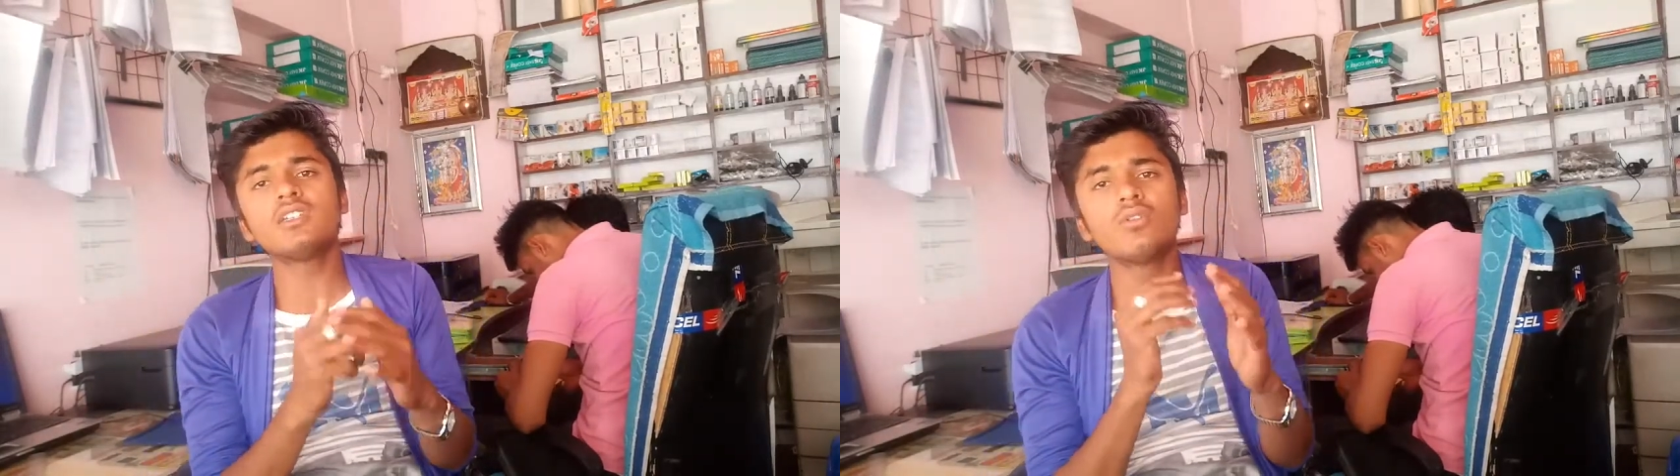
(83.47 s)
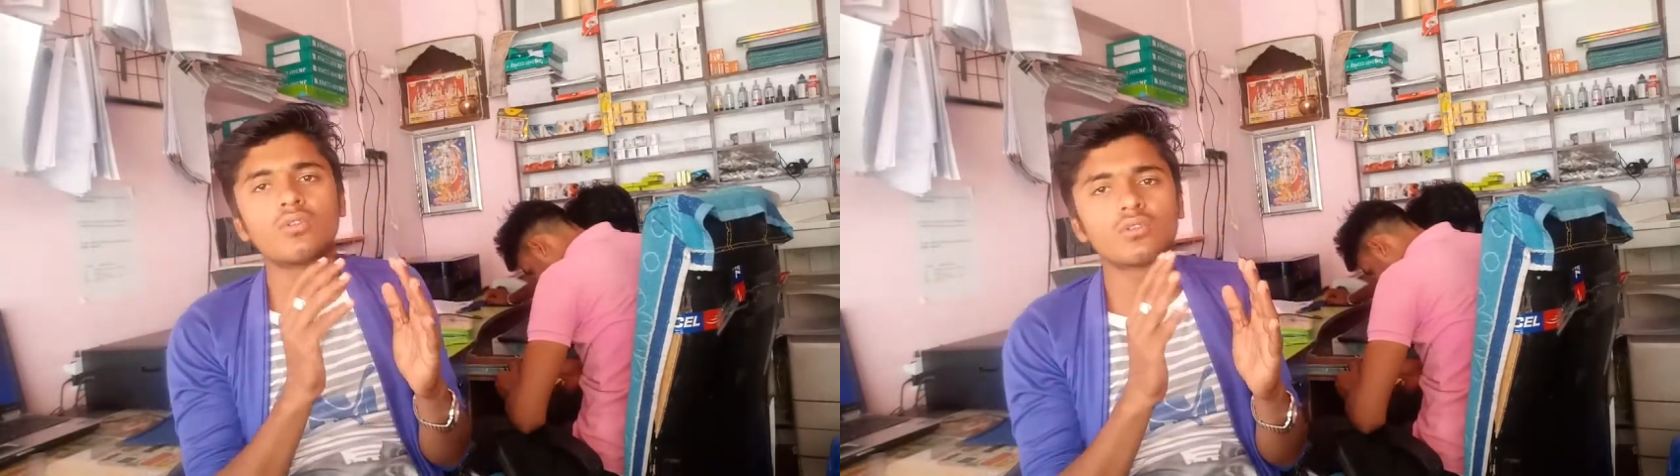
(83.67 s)

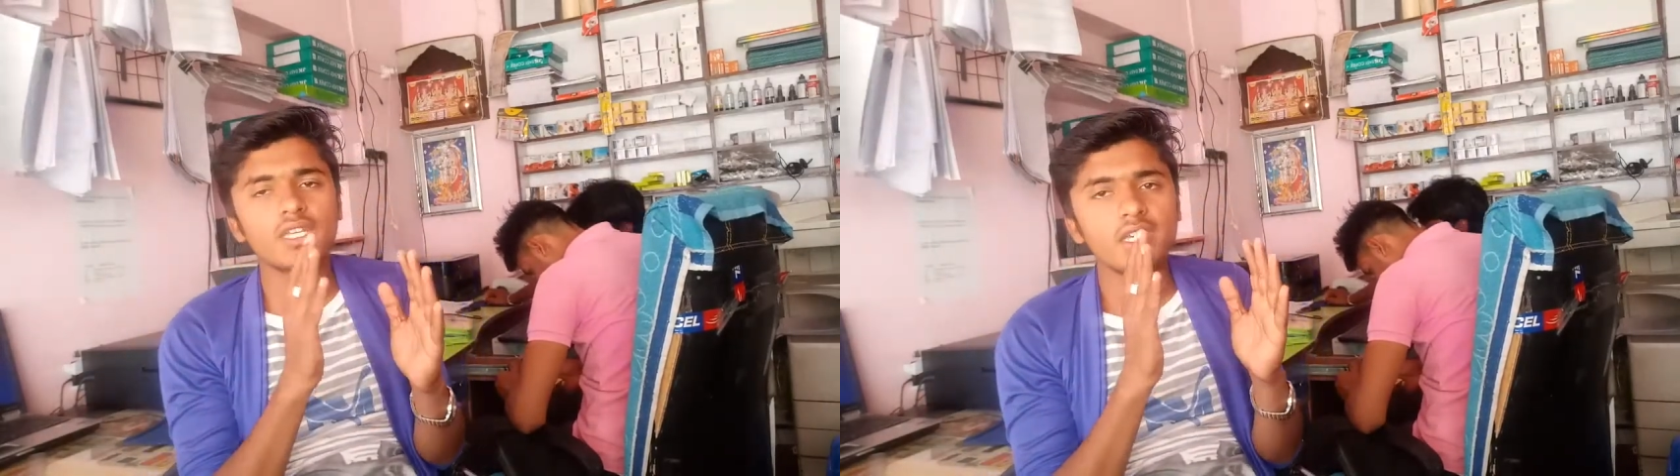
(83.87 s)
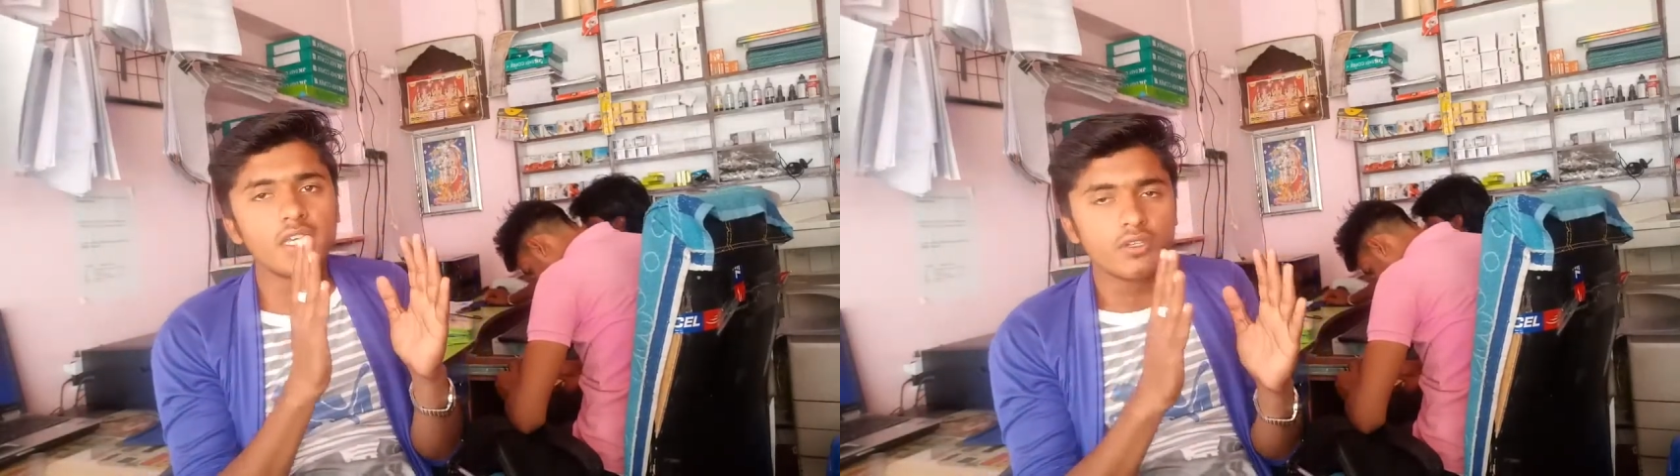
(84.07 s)
किन लोगों
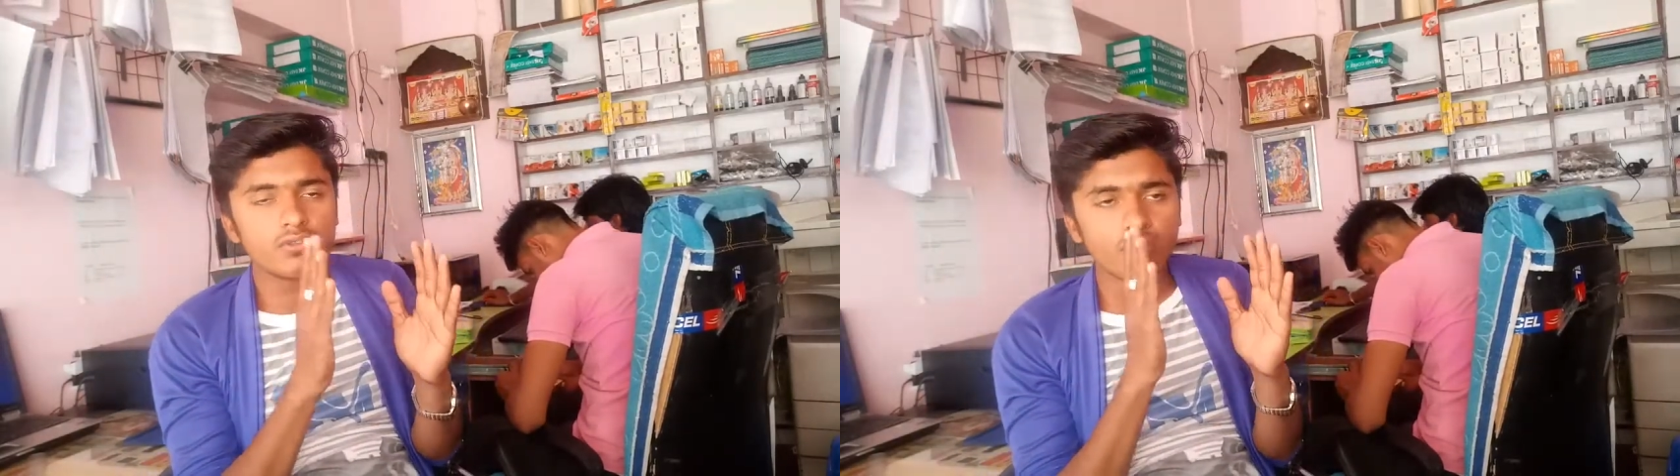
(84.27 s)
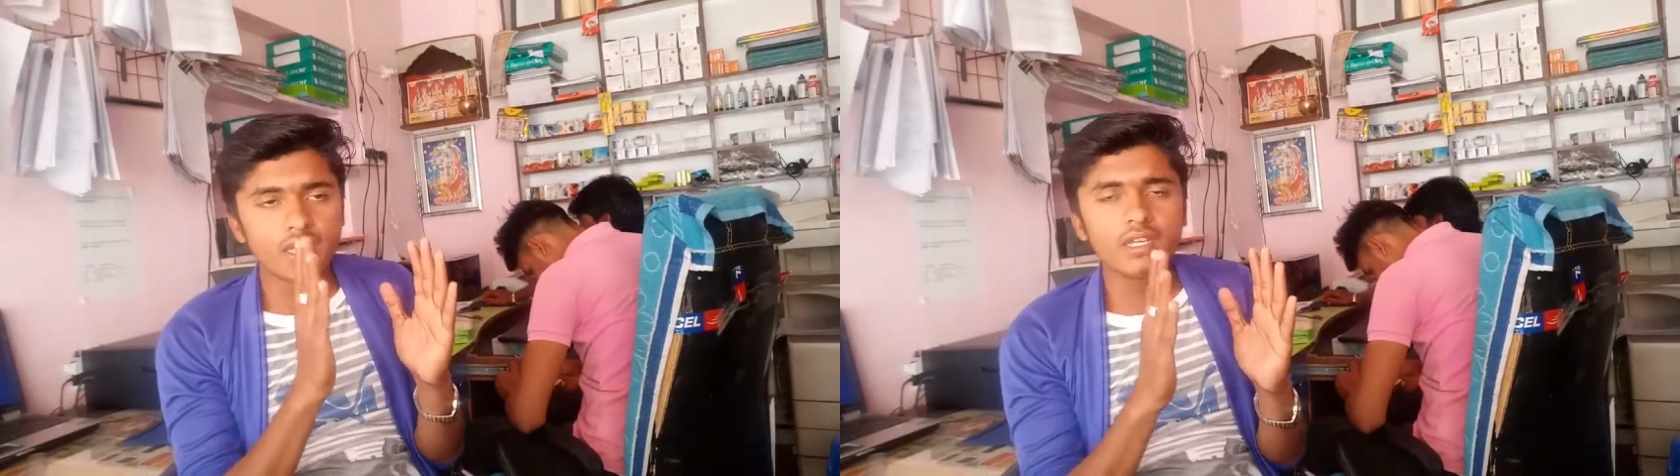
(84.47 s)
के
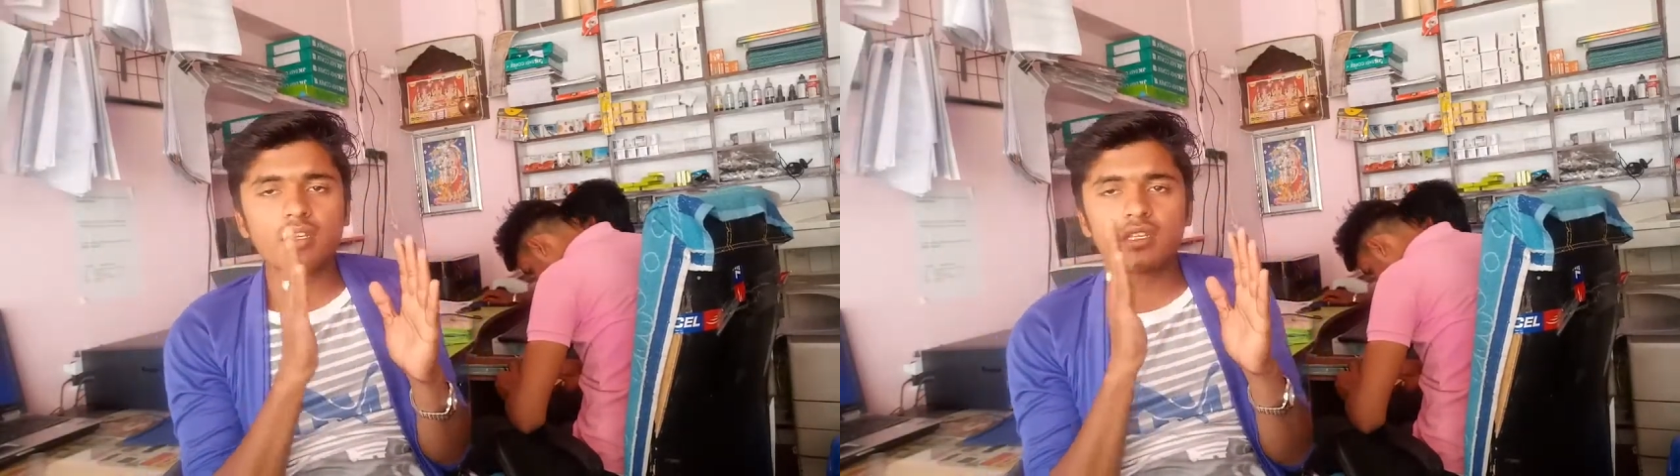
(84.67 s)
जो है